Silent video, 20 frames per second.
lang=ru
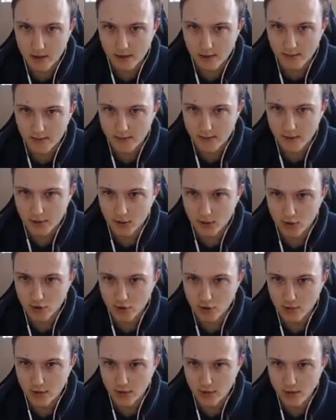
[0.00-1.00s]
Все
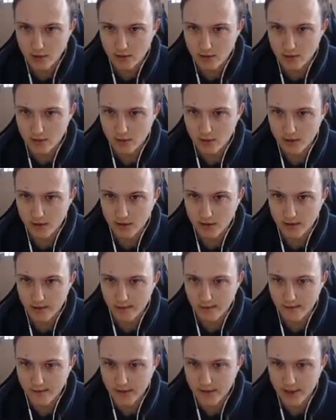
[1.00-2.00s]
супер.
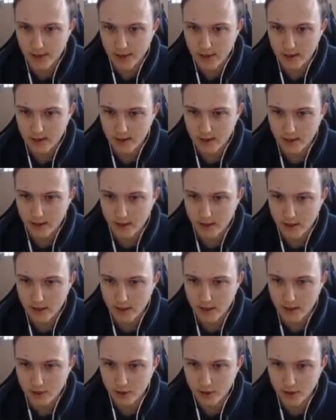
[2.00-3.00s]
Э, все игроки,
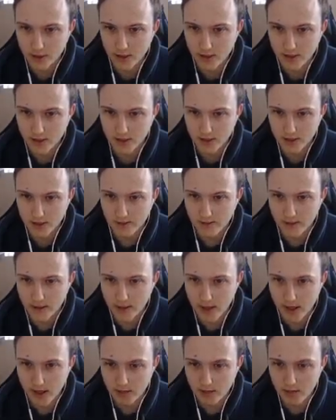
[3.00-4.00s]
которые резистов
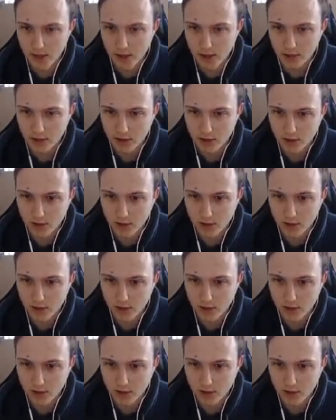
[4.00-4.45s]
не имеют,